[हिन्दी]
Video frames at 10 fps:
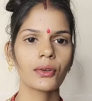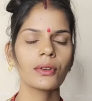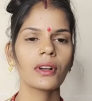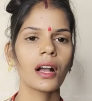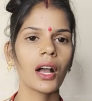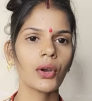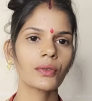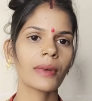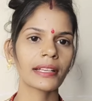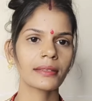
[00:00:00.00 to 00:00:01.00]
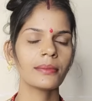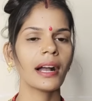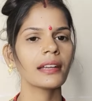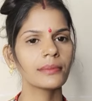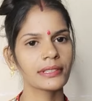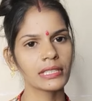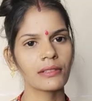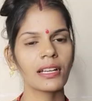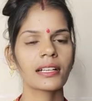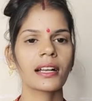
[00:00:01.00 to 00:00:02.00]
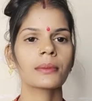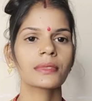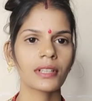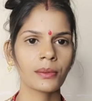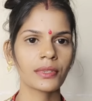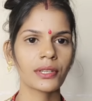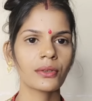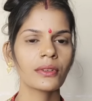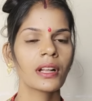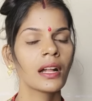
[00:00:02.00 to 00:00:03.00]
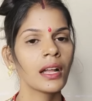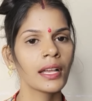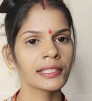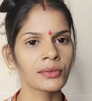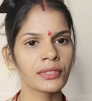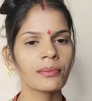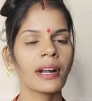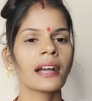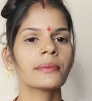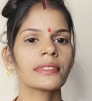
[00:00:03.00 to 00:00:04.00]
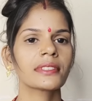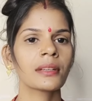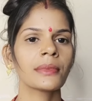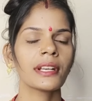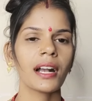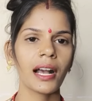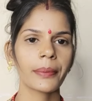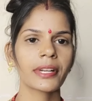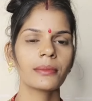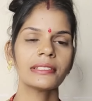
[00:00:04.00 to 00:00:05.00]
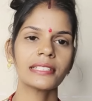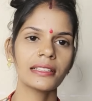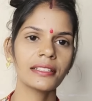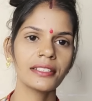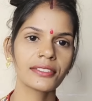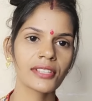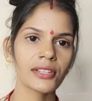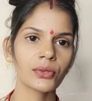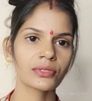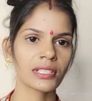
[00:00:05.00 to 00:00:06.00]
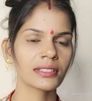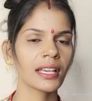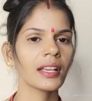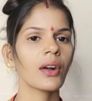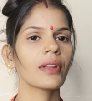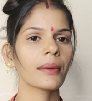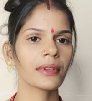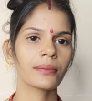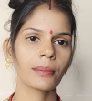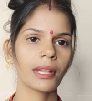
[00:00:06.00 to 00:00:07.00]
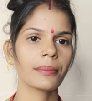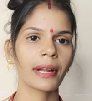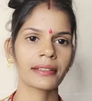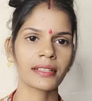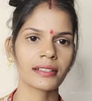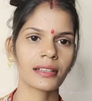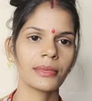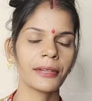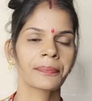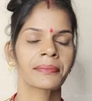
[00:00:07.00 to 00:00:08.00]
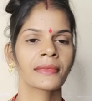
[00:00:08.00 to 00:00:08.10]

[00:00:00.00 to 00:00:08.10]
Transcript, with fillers: करो और बाकी बाहर भीतर वाला काम कम करो क्योंकि बाहर बेहतर में आपका भी जल्दी डिस्चार्ज हो सकता है और आपके फीमेल पार्टनर का भी